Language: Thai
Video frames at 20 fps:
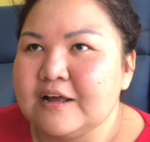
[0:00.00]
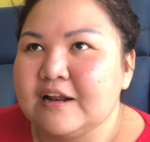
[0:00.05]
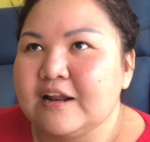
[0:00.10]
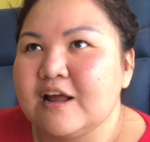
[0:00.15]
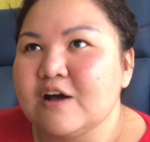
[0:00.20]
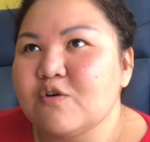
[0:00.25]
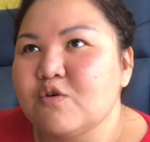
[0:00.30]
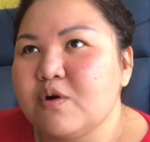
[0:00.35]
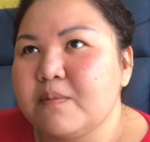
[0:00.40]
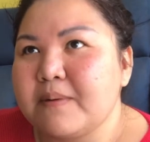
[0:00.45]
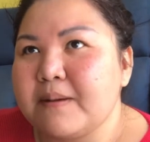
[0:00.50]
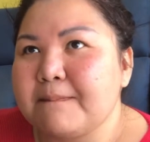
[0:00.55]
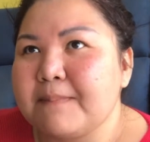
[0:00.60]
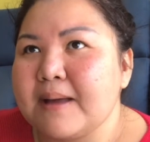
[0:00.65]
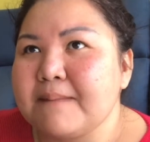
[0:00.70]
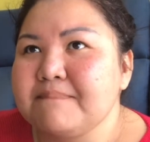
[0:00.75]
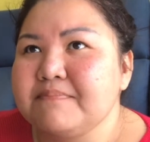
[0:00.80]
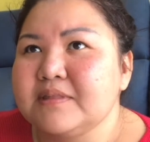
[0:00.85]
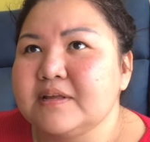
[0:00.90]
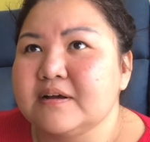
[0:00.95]
แล้วคุยไป
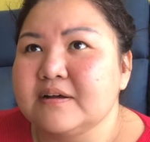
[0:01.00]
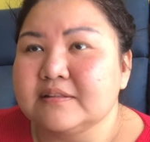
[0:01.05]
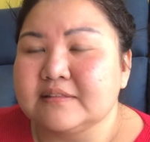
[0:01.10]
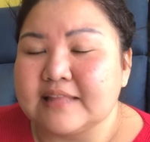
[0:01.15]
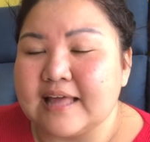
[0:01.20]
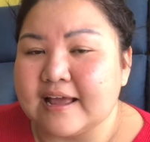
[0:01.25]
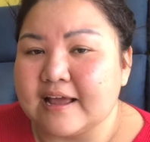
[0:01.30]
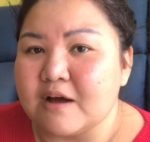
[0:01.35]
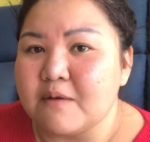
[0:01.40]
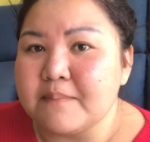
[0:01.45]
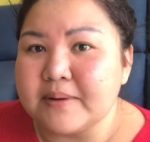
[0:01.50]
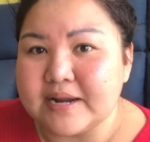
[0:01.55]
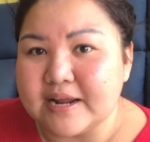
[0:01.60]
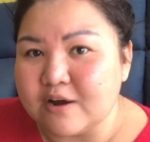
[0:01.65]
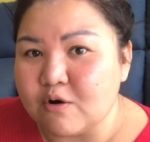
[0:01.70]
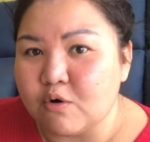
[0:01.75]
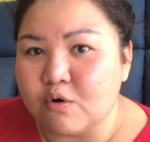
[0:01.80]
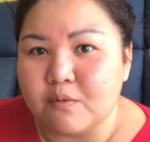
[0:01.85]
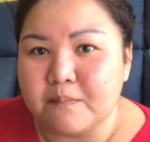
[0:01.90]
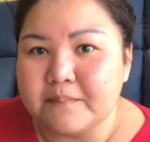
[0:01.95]
แป๊บหนึ่งแต่ก็ไม่ได้
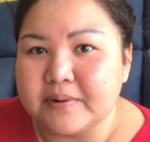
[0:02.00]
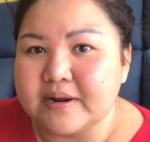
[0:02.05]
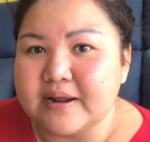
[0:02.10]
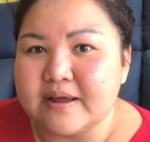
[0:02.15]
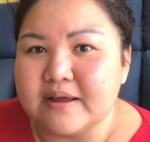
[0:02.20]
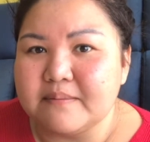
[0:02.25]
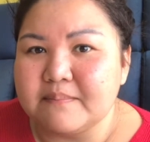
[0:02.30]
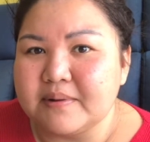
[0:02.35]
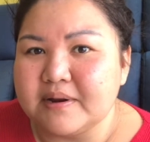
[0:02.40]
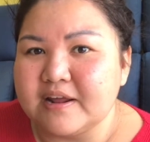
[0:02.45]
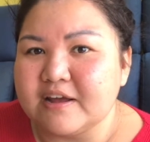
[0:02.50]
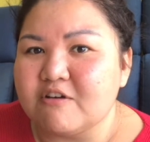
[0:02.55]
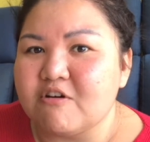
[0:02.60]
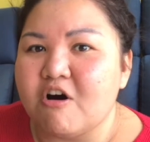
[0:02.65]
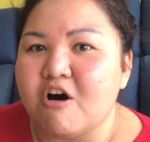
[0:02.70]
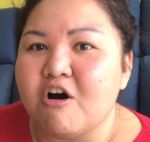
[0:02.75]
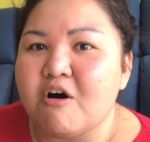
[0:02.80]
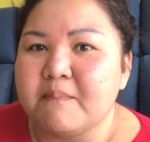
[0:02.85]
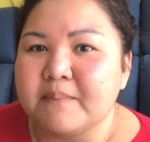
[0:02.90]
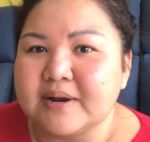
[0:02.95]
โคไม่ได้ไม่ได้ค
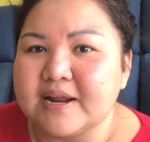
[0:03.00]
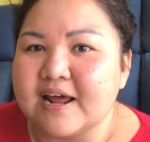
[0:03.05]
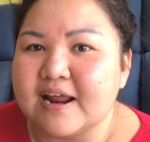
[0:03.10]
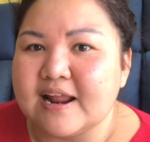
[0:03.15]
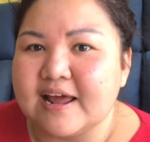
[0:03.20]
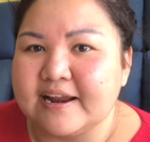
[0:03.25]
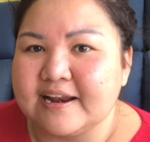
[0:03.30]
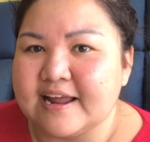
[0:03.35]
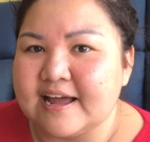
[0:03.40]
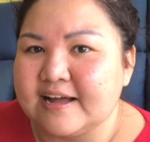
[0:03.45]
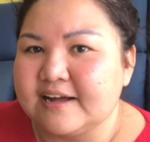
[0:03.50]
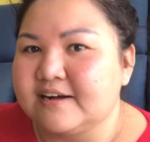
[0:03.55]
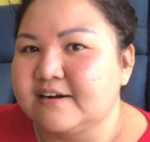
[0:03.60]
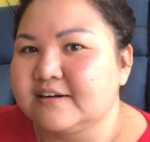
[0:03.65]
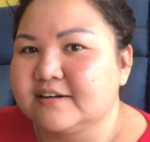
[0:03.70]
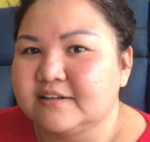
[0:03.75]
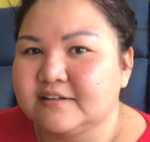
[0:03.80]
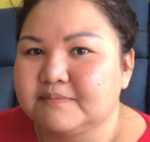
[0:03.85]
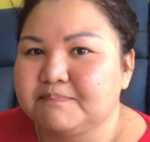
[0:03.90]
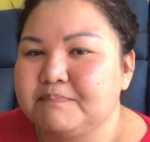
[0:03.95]
อไม่ได้อะไรนะ
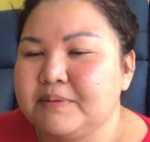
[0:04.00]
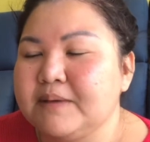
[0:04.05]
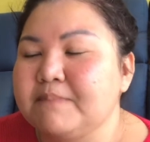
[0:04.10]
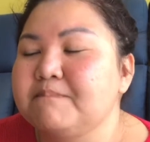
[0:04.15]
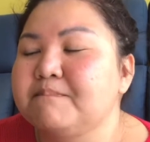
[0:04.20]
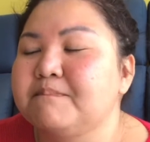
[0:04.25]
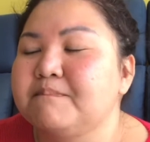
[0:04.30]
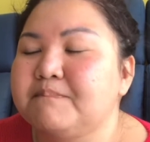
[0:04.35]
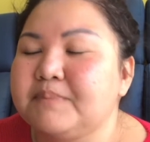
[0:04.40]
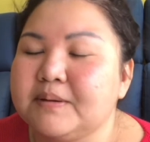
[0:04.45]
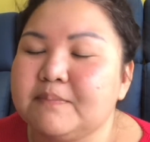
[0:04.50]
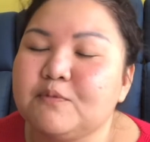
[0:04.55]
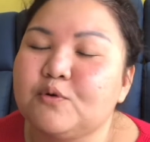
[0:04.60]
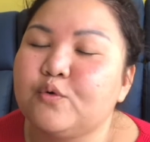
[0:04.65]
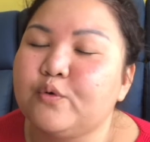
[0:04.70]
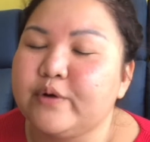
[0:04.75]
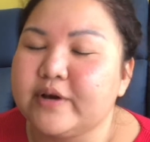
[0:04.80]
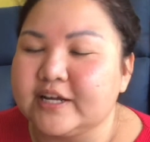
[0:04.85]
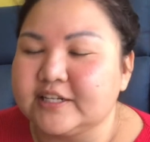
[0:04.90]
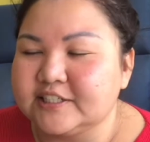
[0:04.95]
พิมพ์พิมพ์
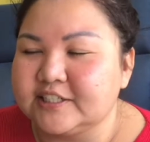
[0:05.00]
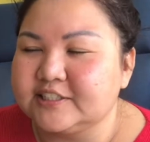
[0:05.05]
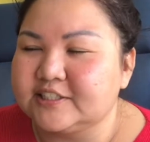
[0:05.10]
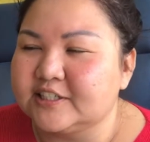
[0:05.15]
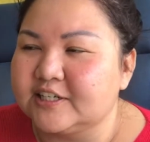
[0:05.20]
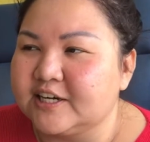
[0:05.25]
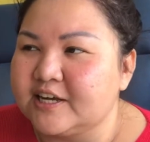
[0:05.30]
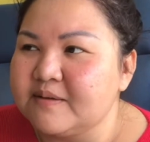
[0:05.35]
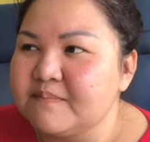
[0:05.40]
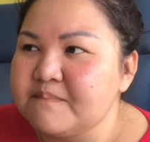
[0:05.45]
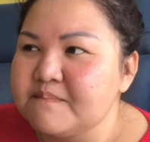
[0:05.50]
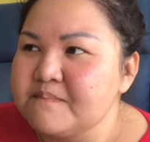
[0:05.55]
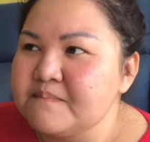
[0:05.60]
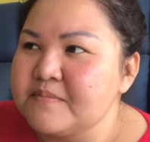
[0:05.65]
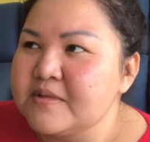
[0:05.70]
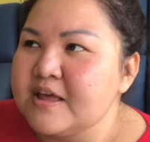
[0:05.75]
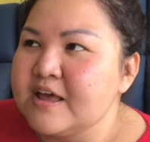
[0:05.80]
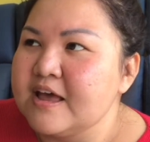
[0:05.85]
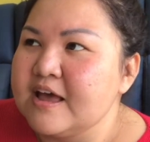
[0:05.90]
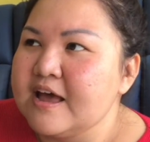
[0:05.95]
คุยกันเฉ
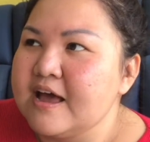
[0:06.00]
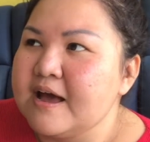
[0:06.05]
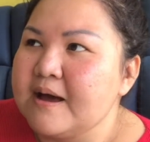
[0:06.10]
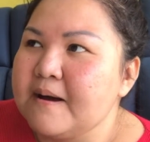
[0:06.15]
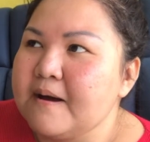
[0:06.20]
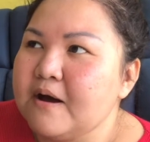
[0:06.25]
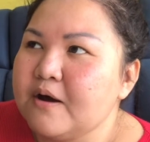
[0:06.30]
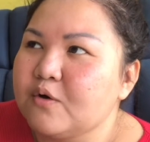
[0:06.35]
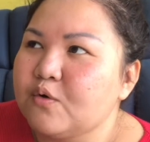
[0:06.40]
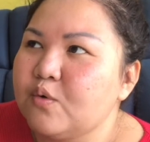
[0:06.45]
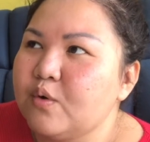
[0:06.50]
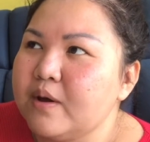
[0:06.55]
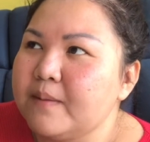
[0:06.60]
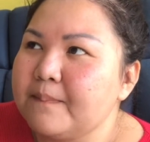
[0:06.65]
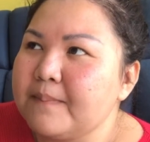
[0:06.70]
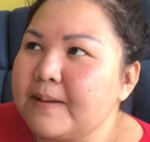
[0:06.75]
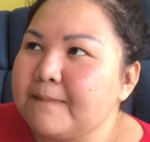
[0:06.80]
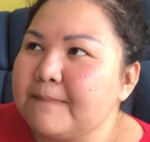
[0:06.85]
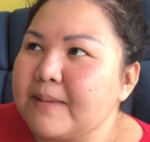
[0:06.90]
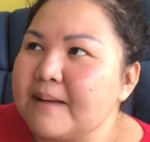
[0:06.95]
ยๆคุย
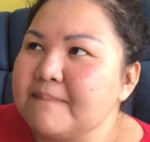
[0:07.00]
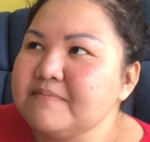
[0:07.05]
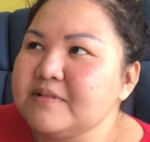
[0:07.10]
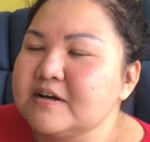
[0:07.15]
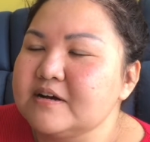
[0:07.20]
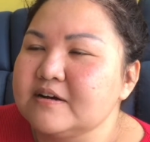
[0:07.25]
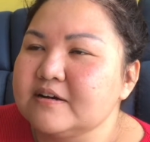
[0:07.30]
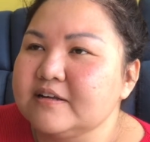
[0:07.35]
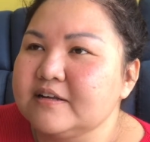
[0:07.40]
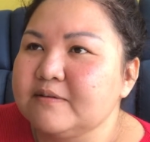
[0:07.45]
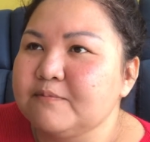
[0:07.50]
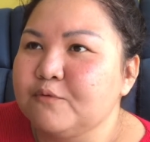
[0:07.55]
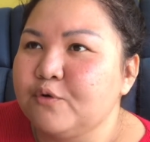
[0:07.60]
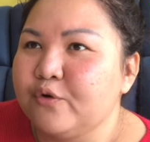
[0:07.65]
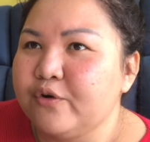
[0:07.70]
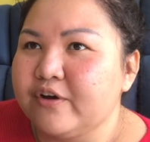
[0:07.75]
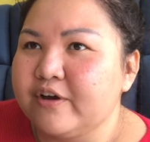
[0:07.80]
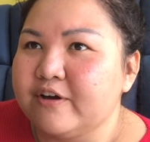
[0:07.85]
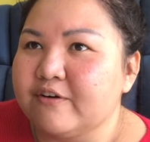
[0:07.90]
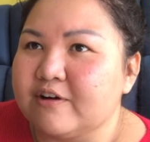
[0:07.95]
ไปแป๊บหนึ่งคุ
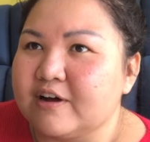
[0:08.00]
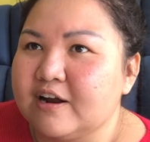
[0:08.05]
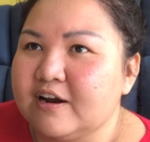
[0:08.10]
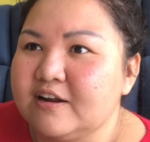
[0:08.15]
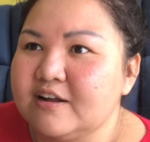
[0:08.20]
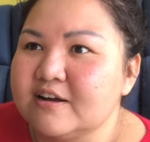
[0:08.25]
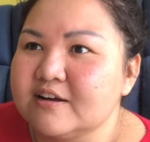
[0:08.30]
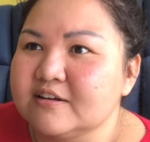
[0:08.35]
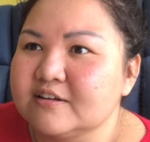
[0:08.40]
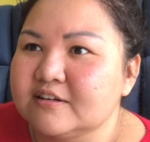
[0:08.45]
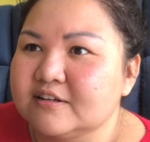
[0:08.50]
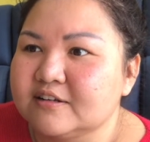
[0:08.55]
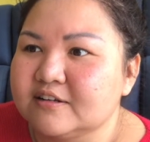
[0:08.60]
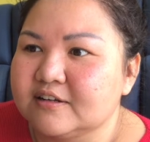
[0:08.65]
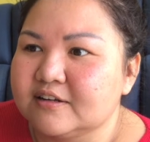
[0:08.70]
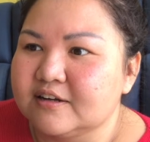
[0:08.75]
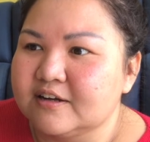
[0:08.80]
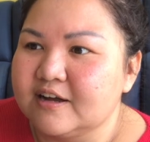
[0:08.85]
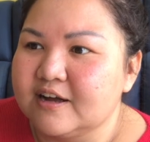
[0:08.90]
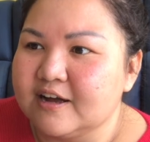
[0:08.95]
ยเกี่ยวกับเรื่อง
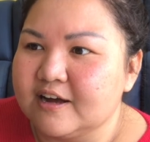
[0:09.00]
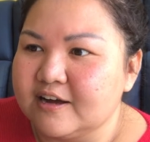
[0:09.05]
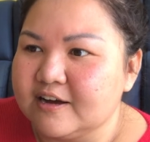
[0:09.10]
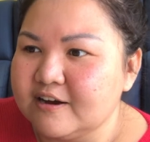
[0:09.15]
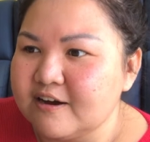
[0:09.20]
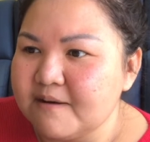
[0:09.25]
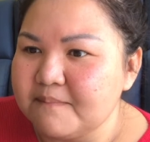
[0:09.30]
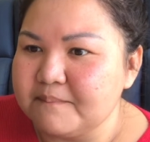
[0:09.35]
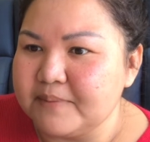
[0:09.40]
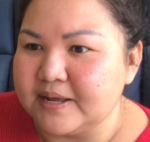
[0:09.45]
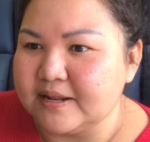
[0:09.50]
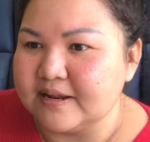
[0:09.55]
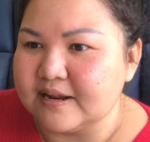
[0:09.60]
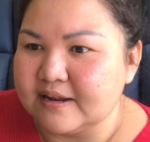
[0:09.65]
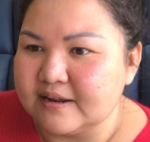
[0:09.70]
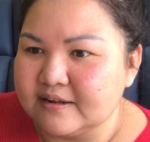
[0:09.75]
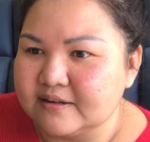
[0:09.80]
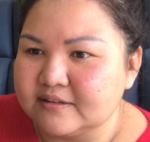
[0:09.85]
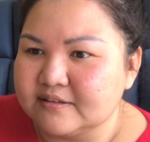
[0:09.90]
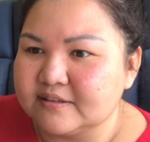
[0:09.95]
เครื่องบิน
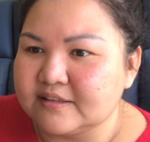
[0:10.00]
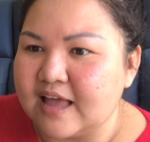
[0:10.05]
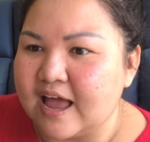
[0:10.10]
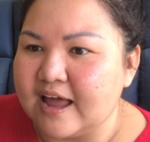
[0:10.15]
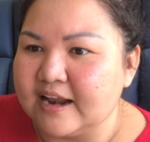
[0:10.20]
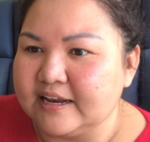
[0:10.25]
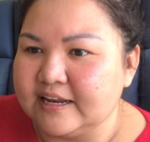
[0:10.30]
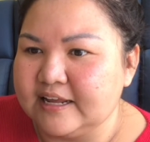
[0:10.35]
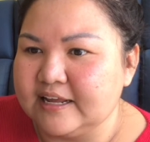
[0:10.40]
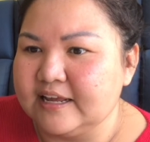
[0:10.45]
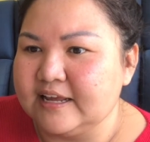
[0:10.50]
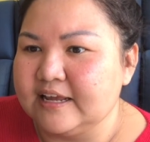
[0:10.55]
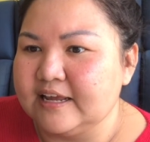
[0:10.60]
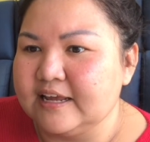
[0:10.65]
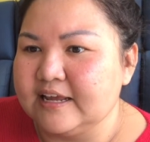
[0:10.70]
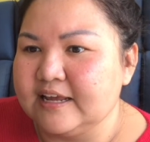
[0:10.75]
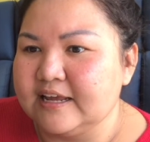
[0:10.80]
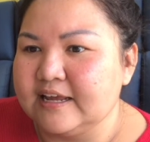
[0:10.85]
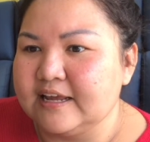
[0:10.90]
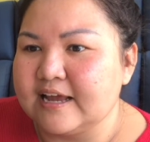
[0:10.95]
สถานี
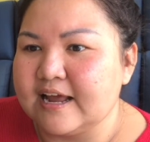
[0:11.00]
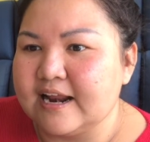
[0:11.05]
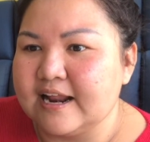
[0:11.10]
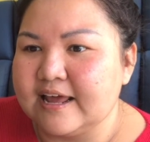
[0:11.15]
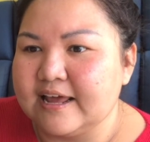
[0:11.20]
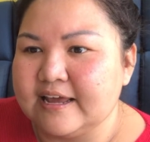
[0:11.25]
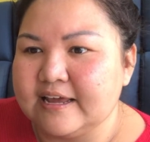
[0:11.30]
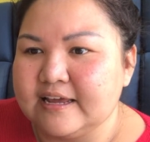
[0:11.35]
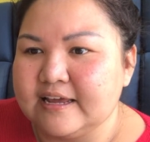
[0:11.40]
อะไร